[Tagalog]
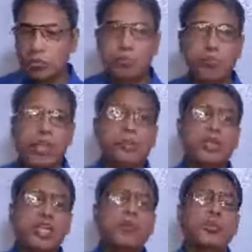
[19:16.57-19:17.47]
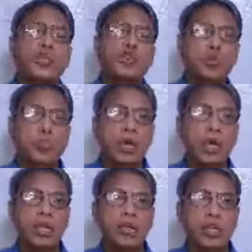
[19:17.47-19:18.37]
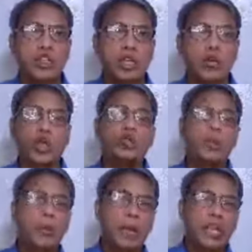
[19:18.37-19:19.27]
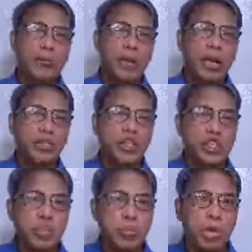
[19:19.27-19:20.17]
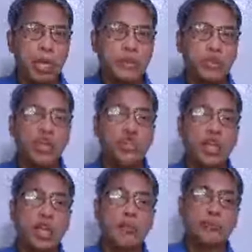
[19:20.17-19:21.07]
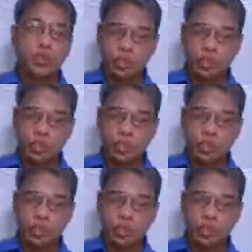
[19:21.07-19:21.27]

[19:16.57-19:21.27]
palipat-lipat ng simbahan kasi kung ano yung mapapakinabangan nila sa simbahan, doon sila.